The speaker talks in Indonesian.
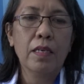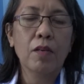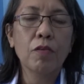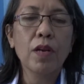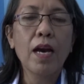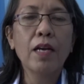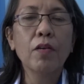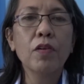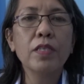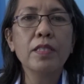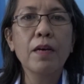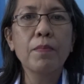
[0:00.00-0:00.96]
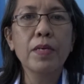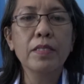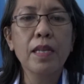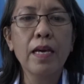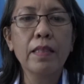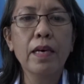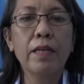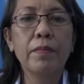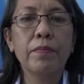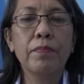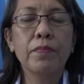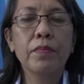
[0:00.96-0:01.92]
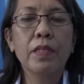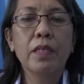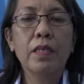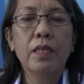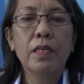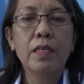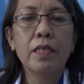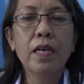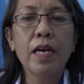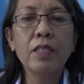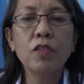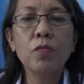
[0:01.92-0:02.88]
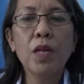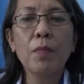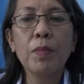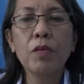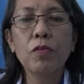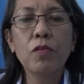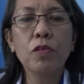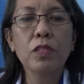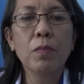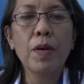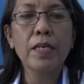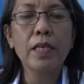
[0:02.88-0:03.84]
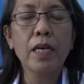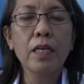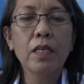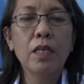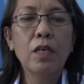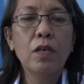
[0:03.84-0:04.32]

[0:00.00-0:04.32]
Kelurahan Oesapa Selatan dengan jumlah penduduk sebanyak